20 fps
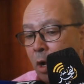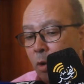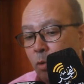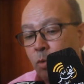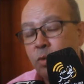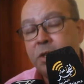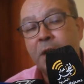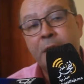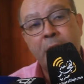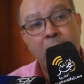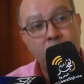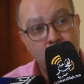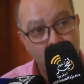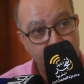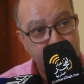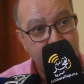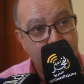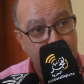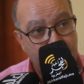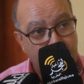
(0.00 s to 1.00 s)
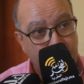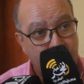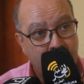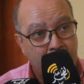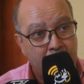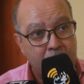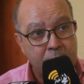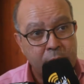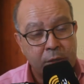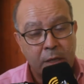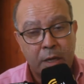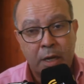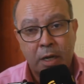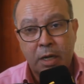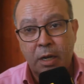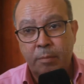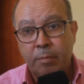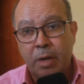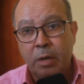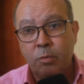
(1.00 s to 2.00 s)
ودرنا اليوم شراكه
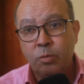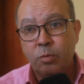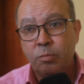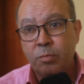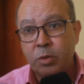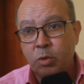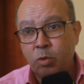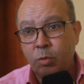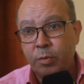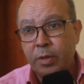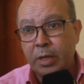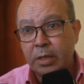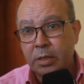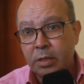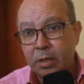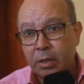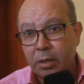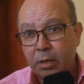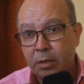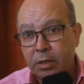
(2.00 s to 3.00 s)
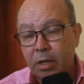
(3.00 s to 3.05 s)
شراكه مع مندوبيه آه،